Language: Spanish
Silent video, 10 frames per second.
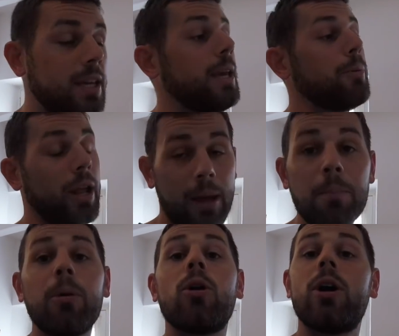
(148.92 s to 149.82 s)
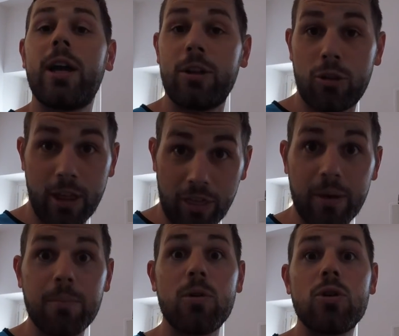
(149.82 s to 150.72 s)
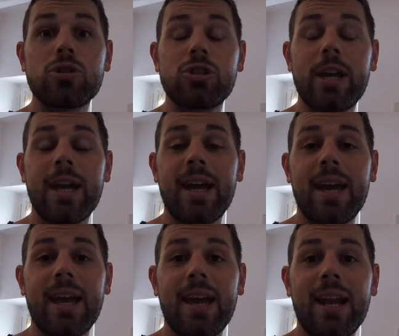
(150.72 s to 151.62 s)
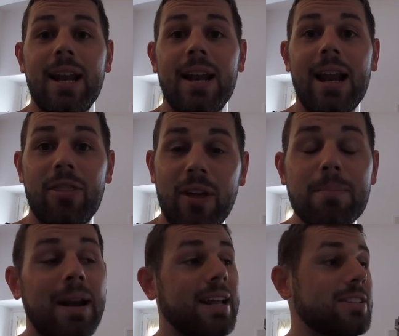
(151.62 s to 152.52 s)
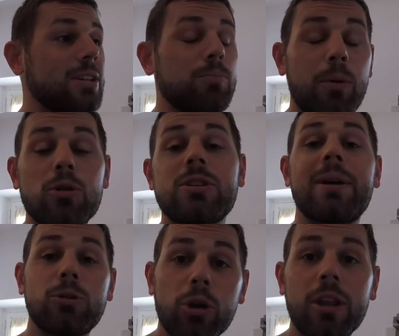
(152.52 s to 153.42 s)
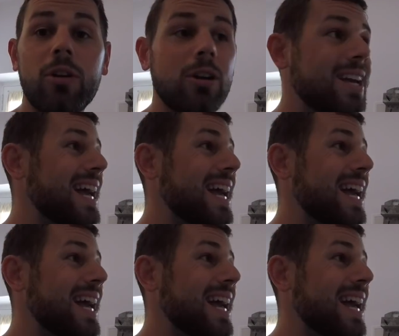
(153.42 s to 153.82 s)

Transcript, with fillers: Y por ejemplo, donde hacemos el, el que es en un pueblo que se llama Torridon,